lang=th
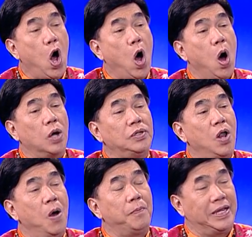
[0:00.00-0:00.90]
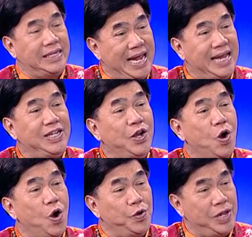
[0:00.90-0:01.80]
ออกนอกประเทศที่ข
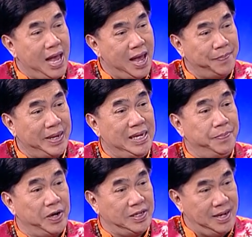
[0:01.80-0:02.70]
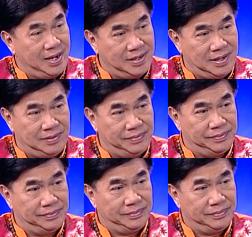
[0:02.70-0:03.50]
ออนุญาตไปอีกประเทศหนึ่งครั